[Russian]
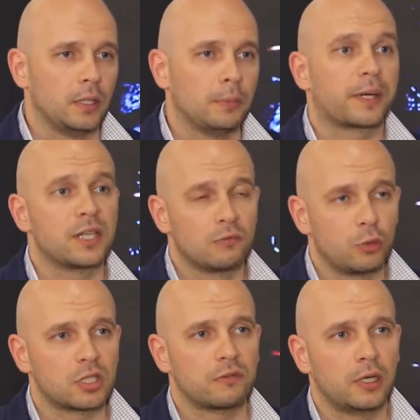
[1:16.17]
И
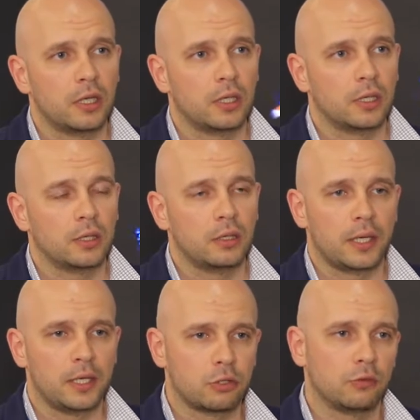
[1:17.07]
производство
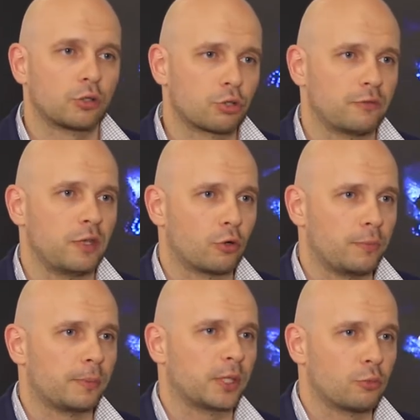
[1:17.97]
локализовано тоже в
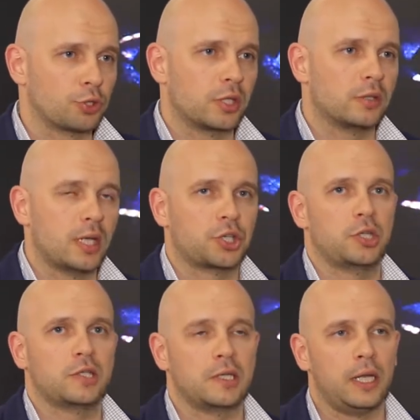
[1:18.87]
Европе, потому что
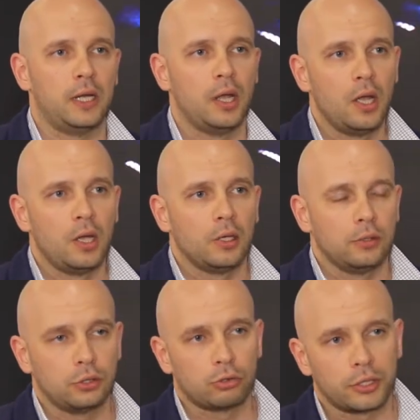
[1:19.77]
наша цель
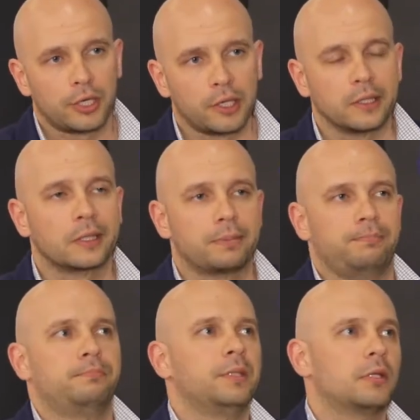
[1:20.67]
не только рынок
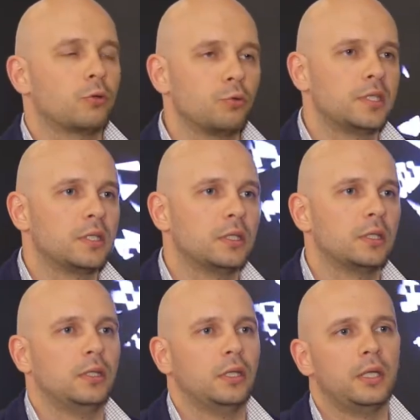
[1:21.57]

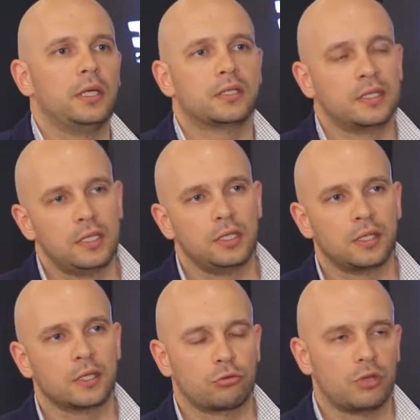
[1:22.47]
Беларуси или
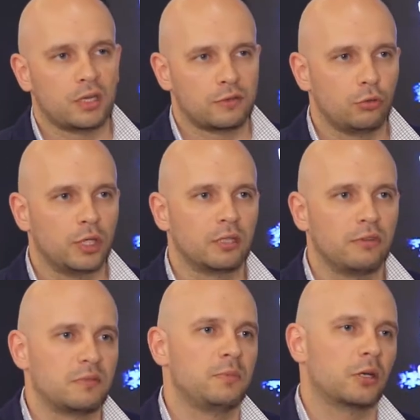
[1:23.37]
соседних государств, но это
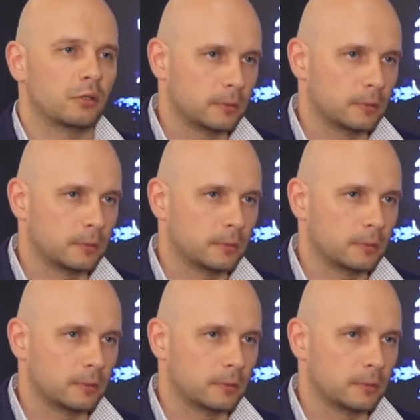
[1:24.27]
весь мир.